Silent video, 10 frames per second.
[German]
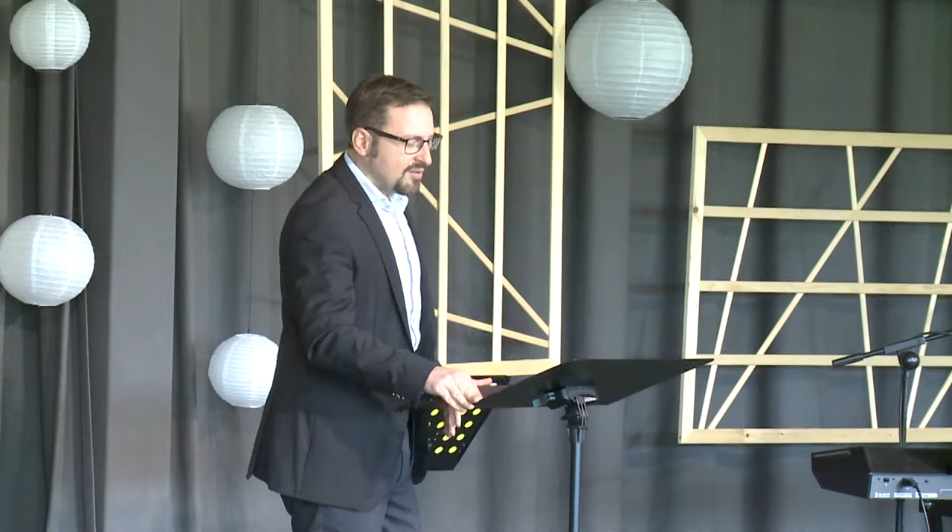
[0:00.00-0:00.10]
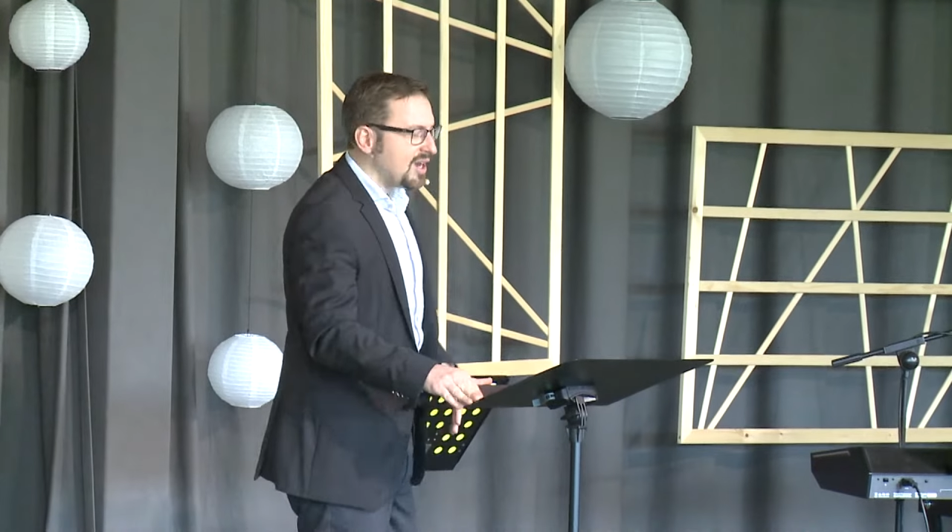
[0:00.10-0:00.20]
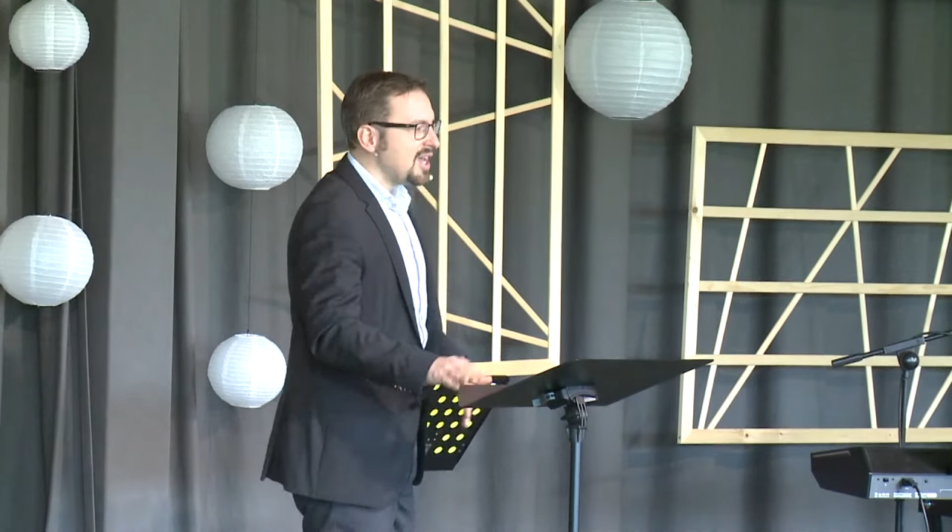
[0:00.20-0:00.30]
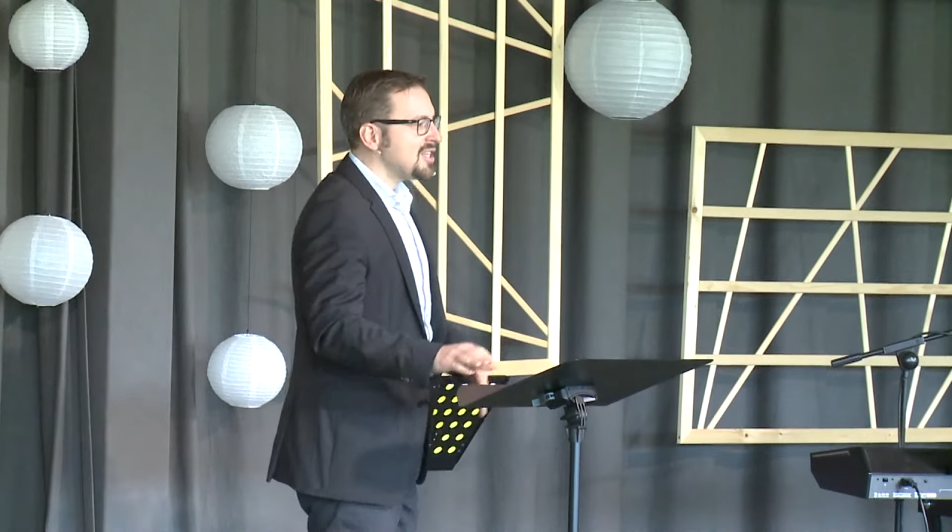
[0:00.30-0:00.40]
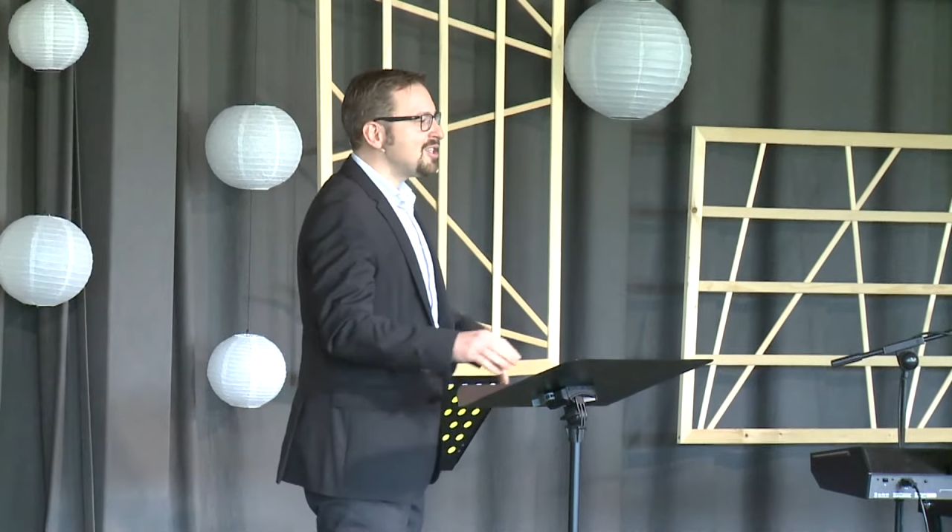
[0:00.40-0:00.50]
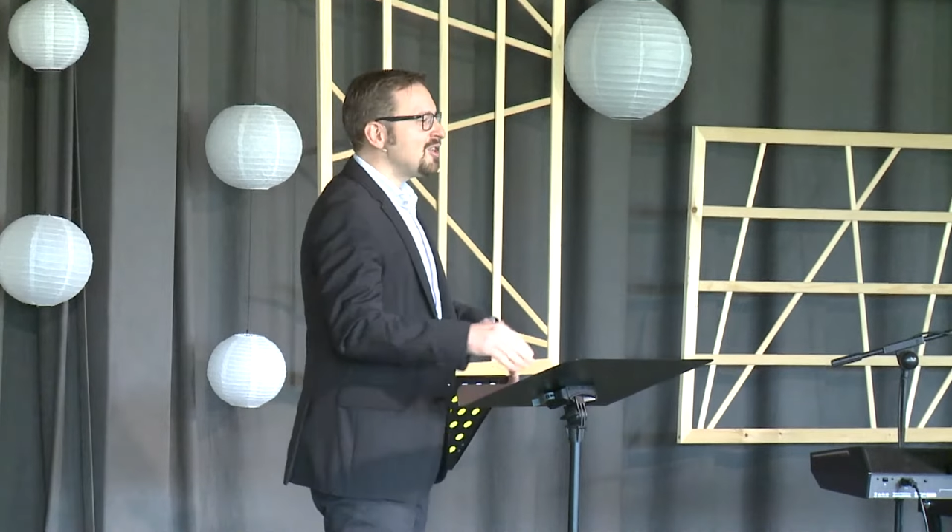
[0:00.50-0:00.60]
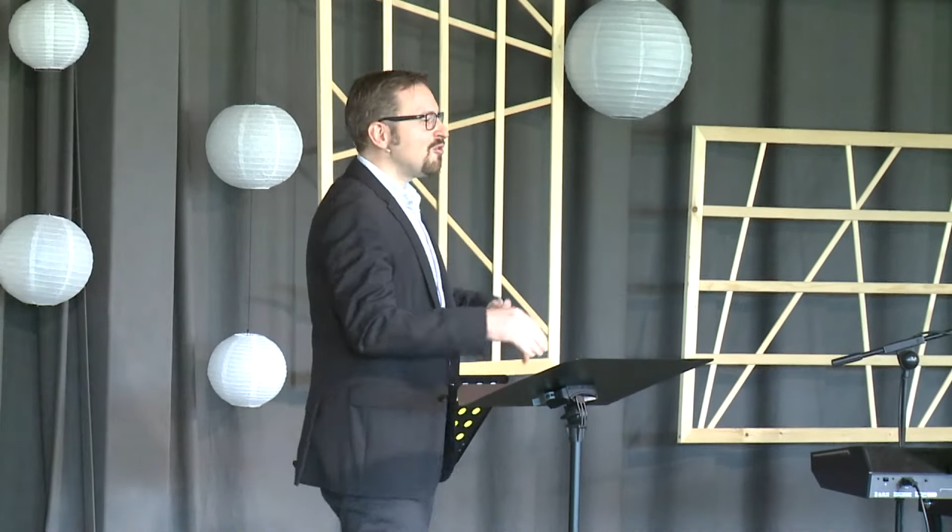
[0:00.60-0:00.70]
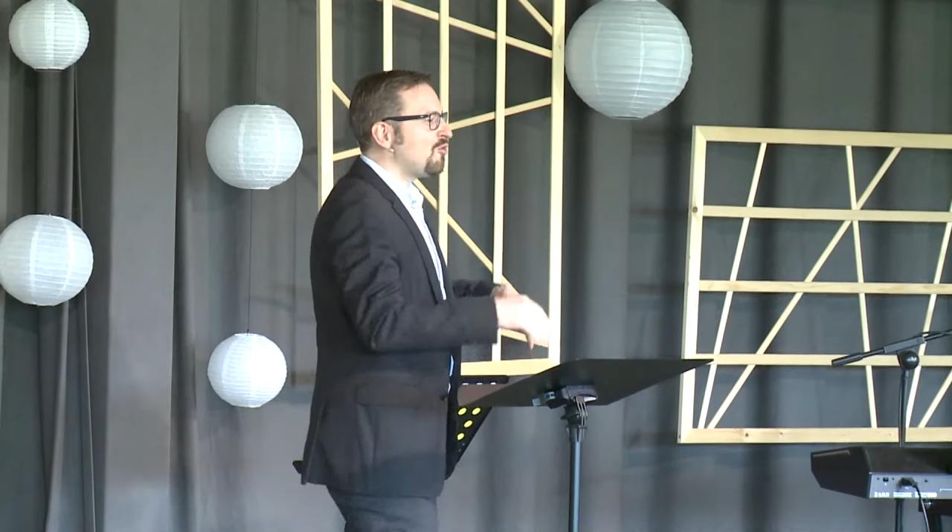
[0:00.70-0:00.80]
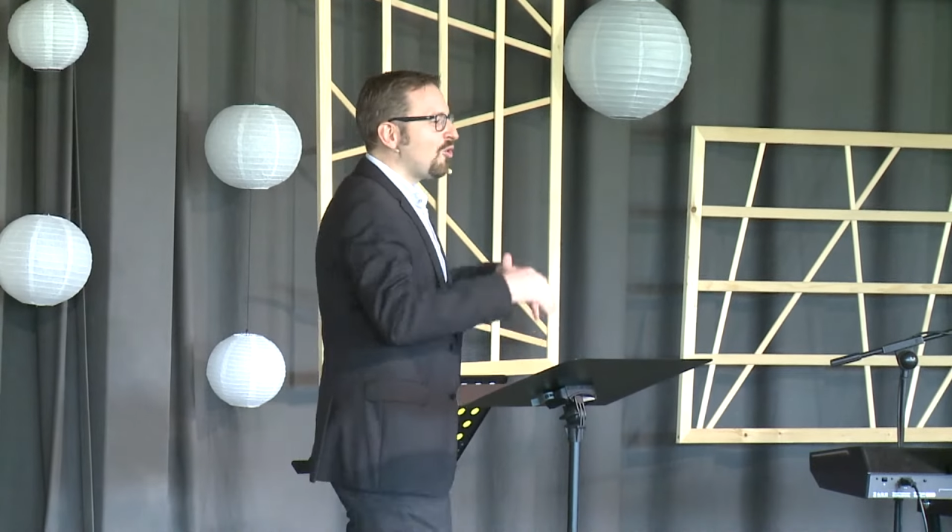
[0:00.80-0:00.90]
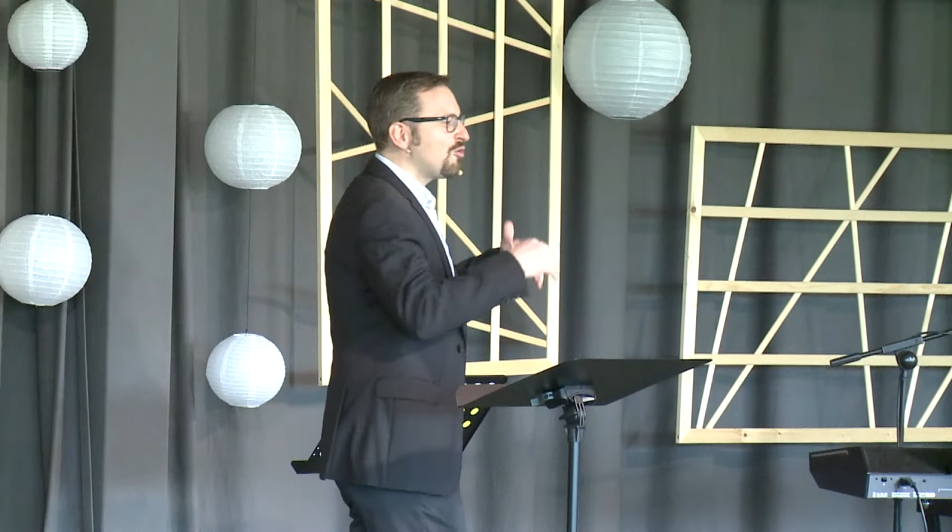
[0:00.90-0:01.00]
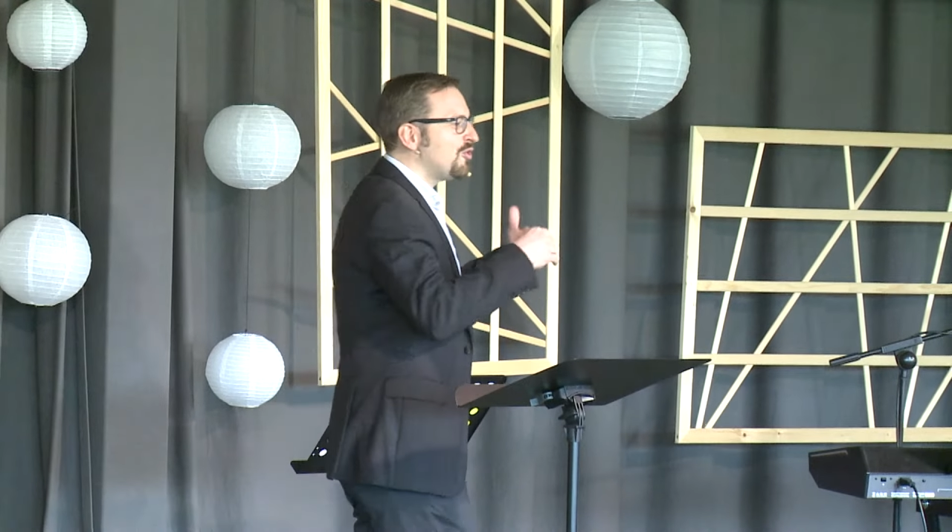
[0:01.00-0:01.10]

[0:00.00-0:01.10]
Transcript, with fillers: Wir lesen von